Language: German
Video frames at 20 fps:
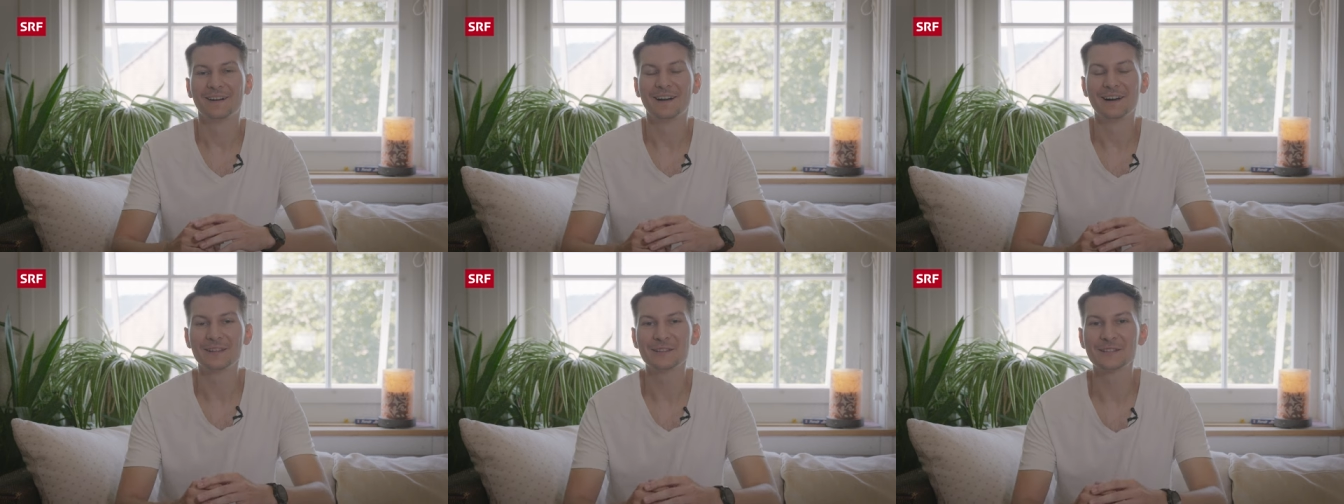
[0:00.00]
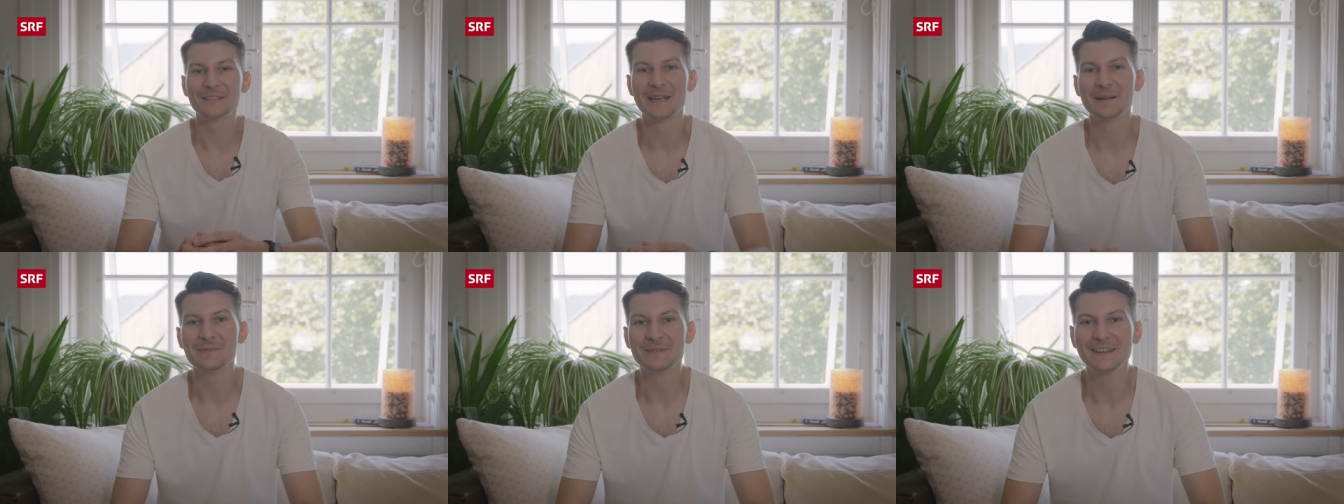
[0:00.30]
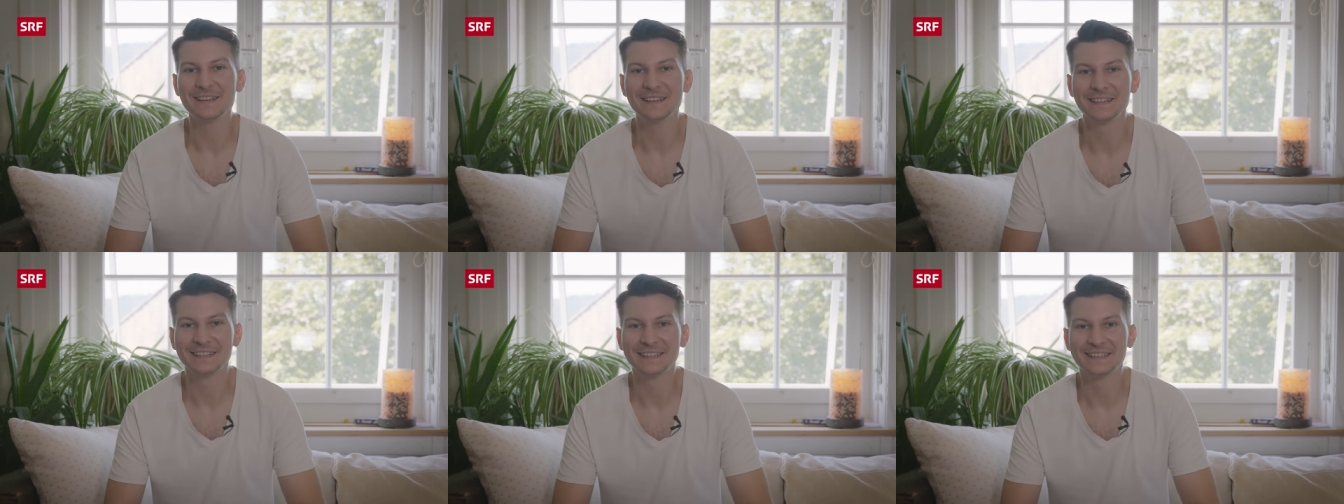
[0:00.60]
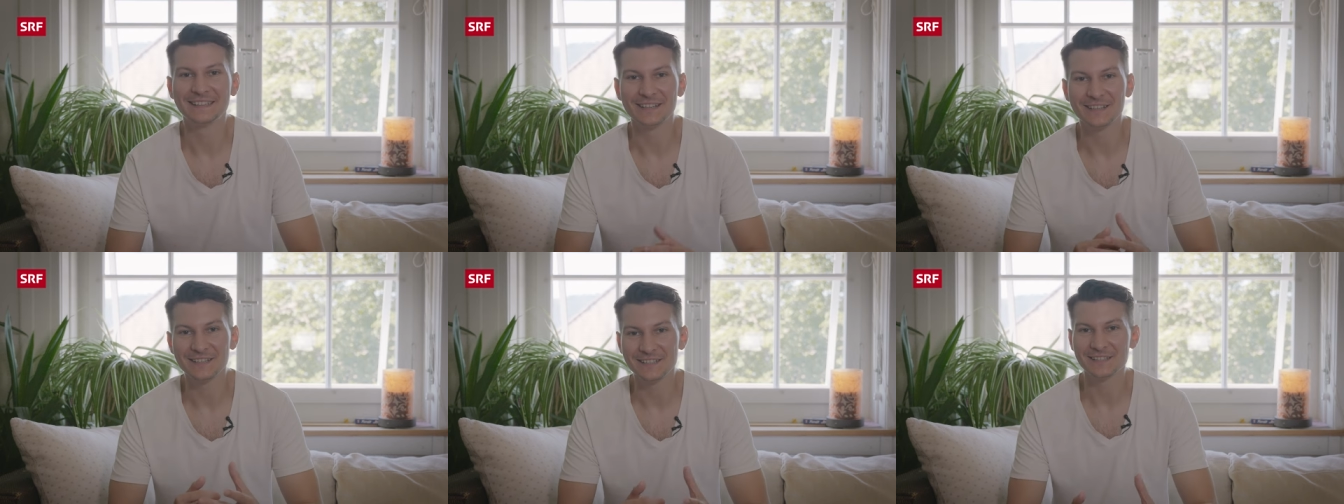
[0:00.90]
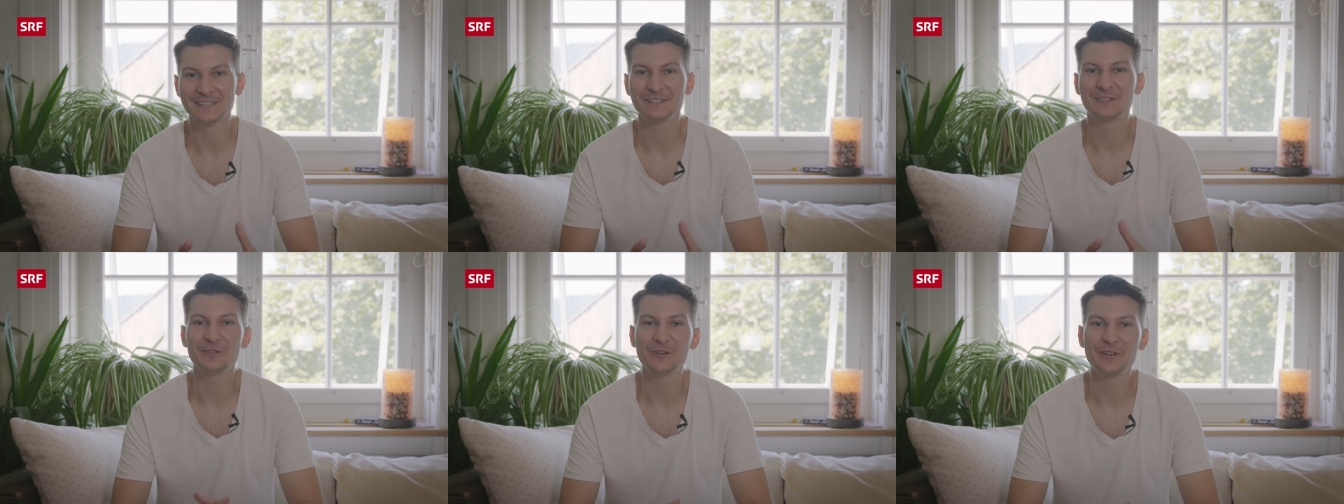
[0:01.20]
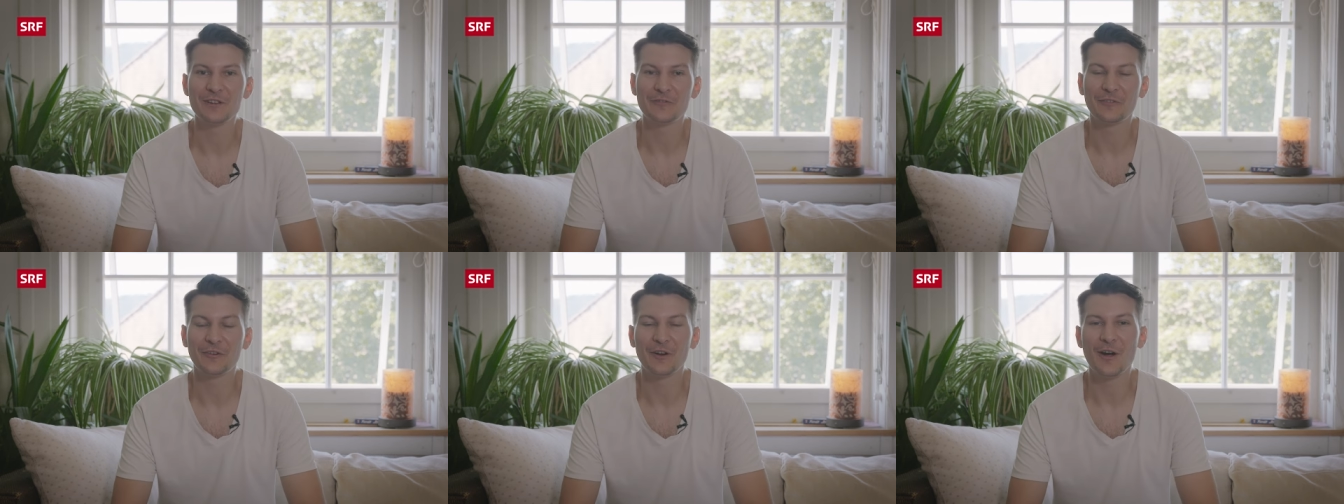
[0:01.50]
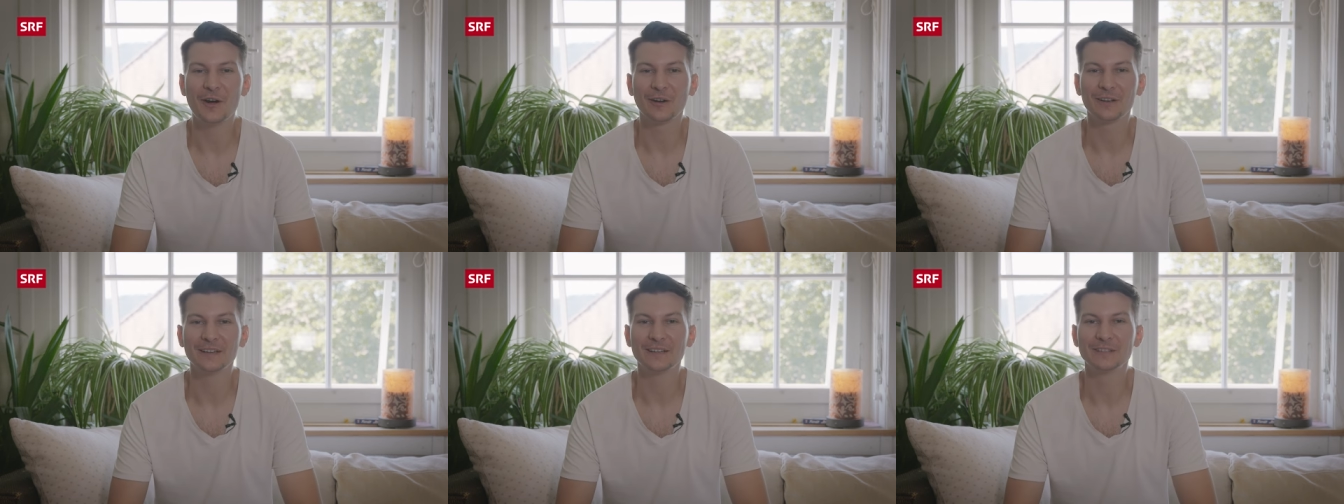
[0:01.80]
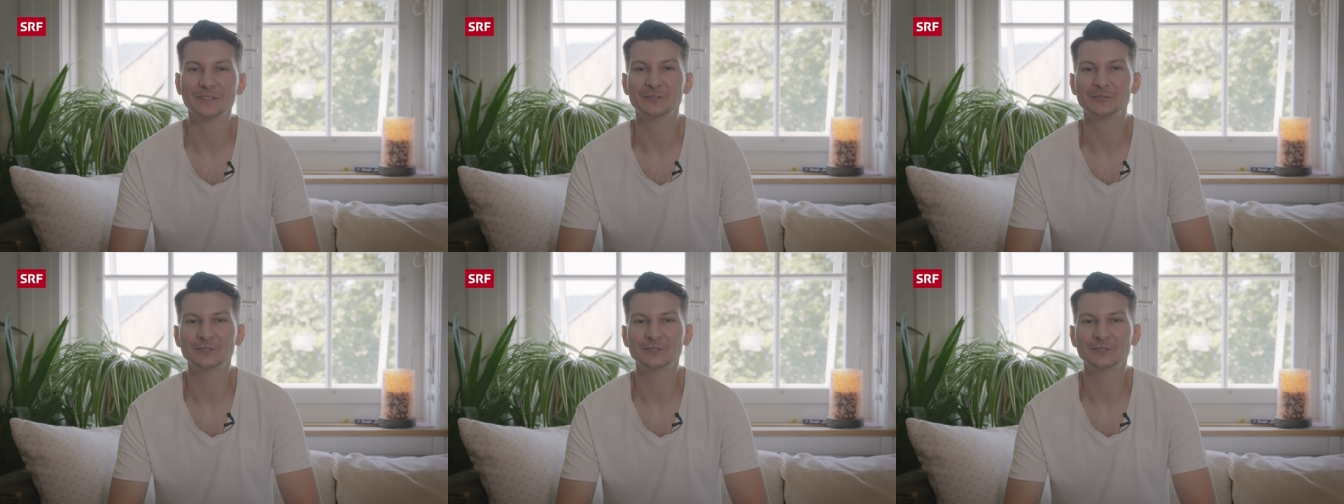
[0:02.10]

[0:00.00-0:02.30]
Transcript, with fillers: Hallo zusammen, das sind eure Fragen